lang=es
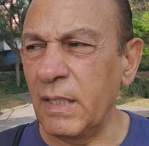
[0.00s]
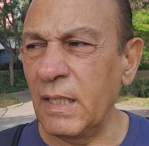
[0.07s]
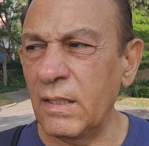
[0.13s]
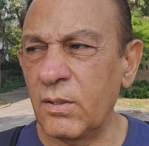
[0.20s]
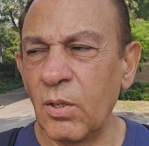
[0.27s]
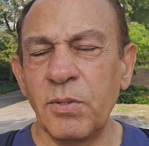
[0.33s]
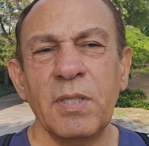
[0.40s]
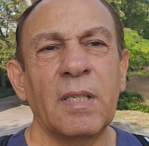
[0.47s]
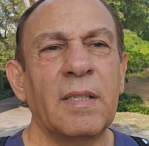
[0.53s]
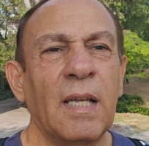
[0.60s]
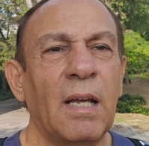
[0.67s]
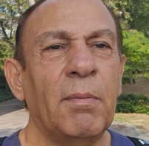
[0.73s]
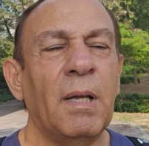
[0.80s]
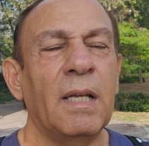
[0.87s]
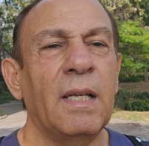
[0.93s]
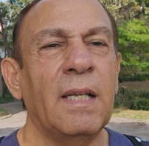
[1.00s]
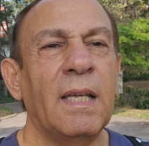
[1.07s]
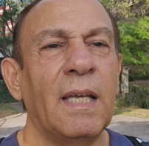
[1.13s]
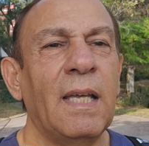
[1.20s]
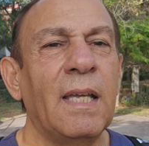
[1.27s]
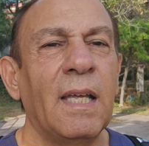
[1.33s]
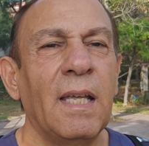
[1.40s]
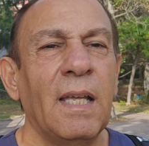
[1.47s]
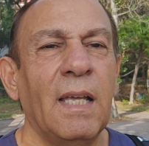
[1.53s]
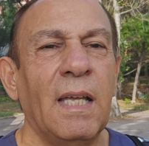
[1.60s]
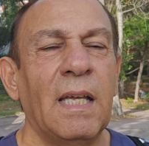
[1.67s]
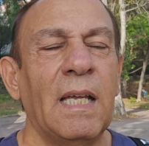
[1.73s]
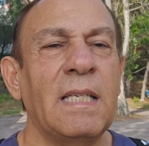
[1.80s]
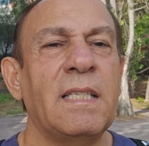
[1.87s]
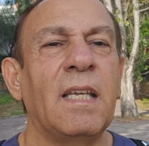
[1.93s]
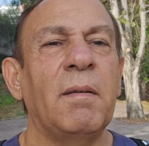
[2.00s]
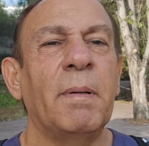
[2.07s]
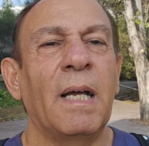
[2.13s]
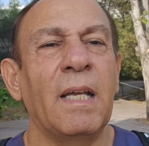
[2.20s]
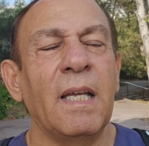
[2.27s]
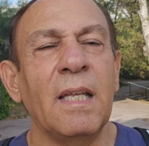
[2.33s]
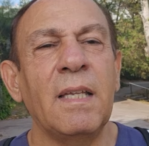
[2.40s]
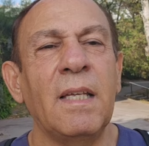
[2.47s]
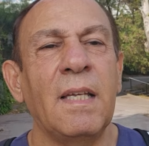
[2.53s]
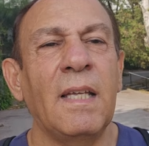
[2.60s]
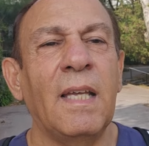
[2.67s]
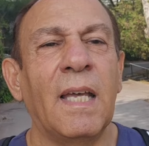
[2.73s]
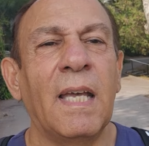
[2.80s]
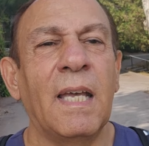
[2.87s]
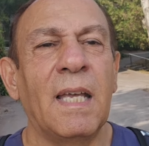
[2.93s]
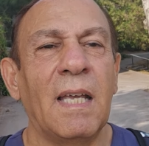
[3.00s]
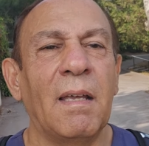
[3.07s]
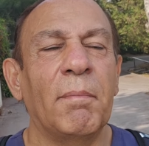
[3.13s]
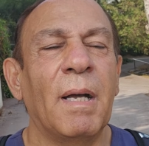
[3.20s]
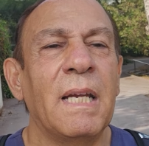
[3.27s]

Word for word: y entonces estaba en que se eh, si iba Eddie, eh,